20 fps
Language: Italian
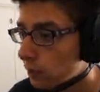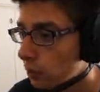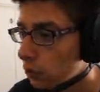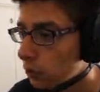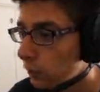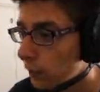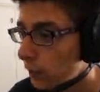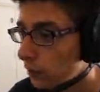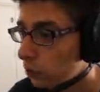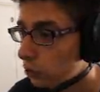mi stanno
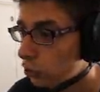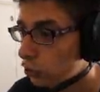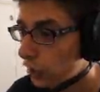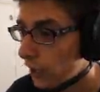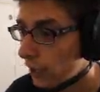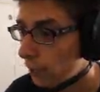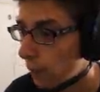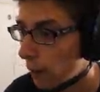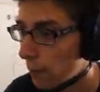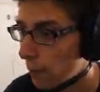sparando
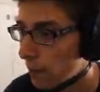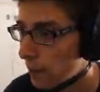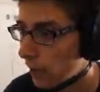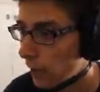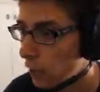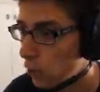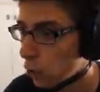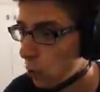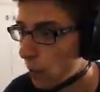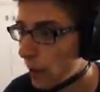scemo mamma mia
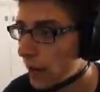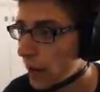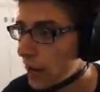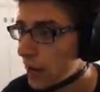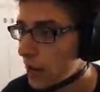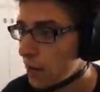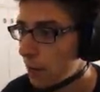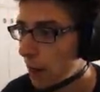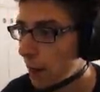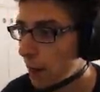che numeri
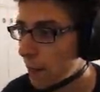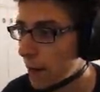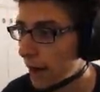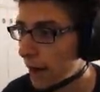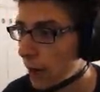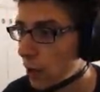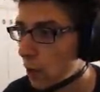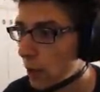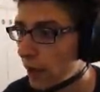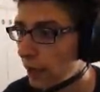mamma mia
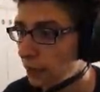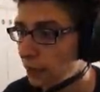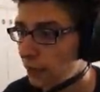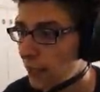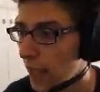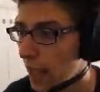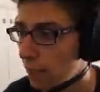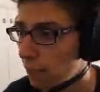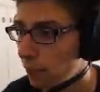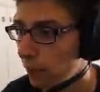che numeri
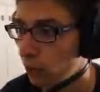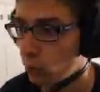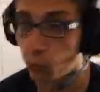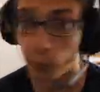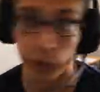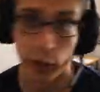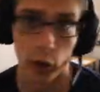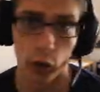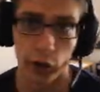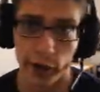step
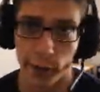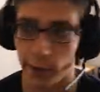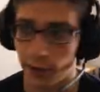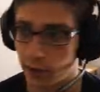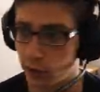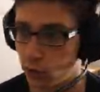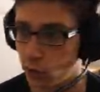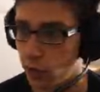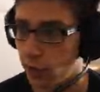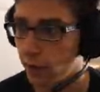numerone
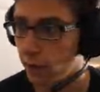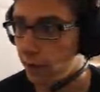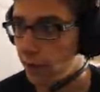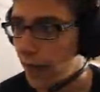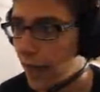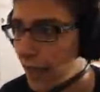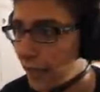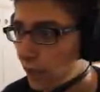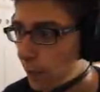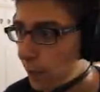questo eh
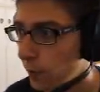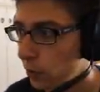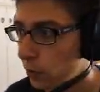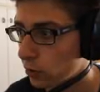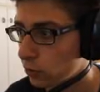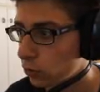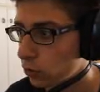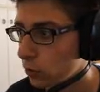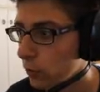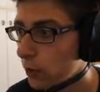like per
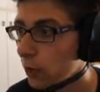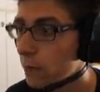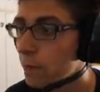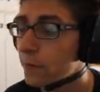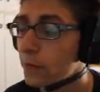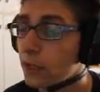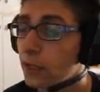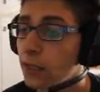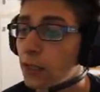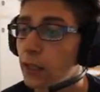questo numero
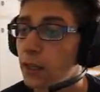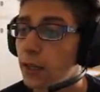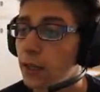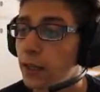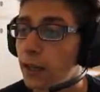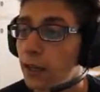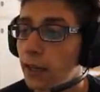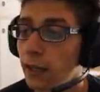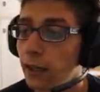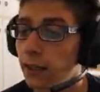
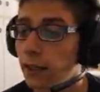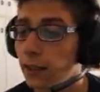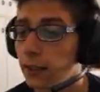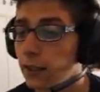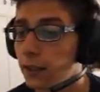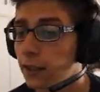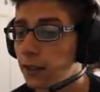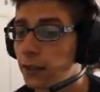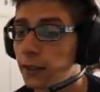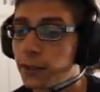
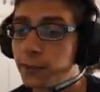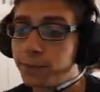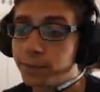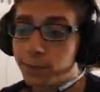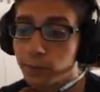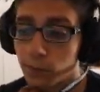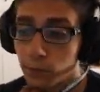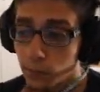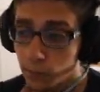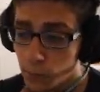ehm
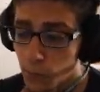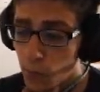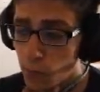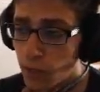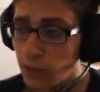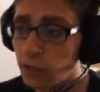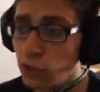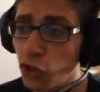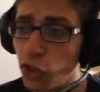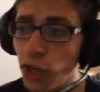
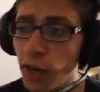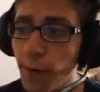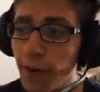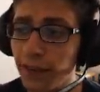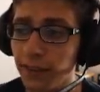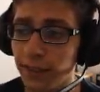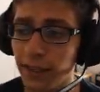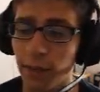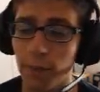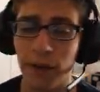
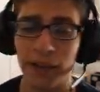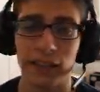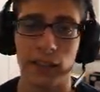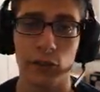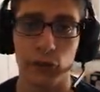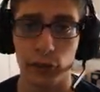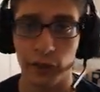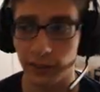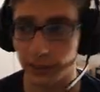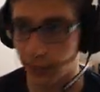Sinceramente da
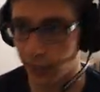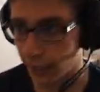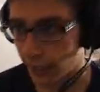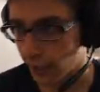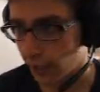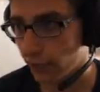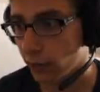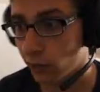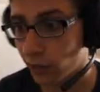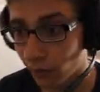Battlefield
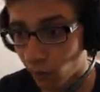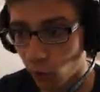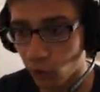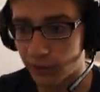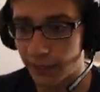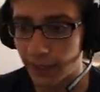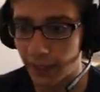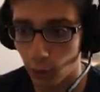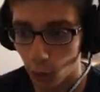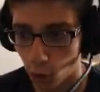3, una
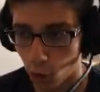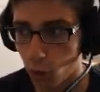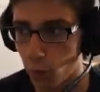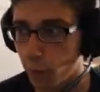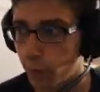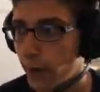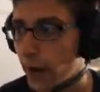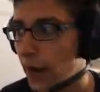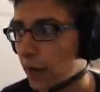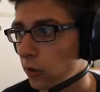volta che l'ho
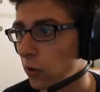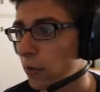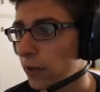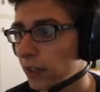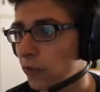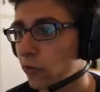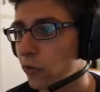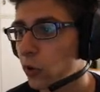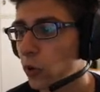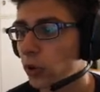comprato,
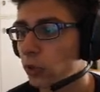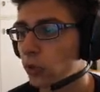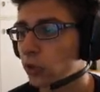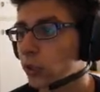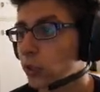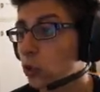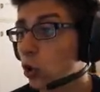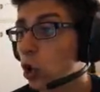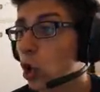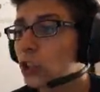Battlefield 4 ho
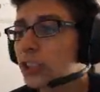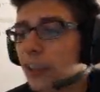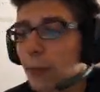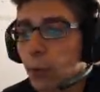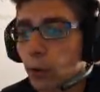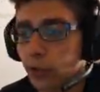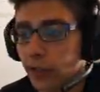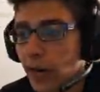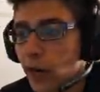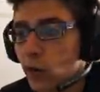detto cosa
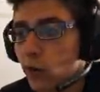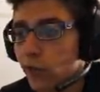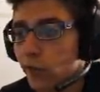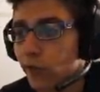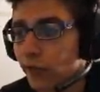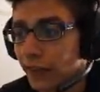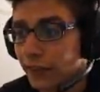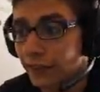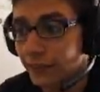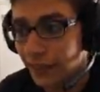potranno
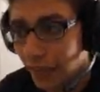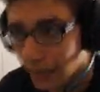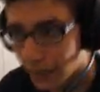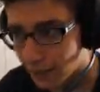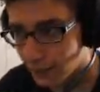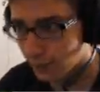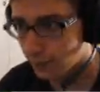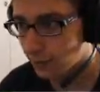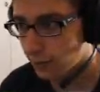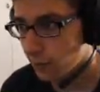
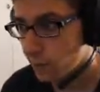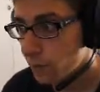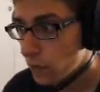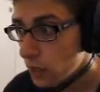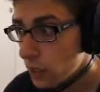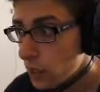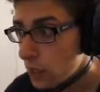inventarsi.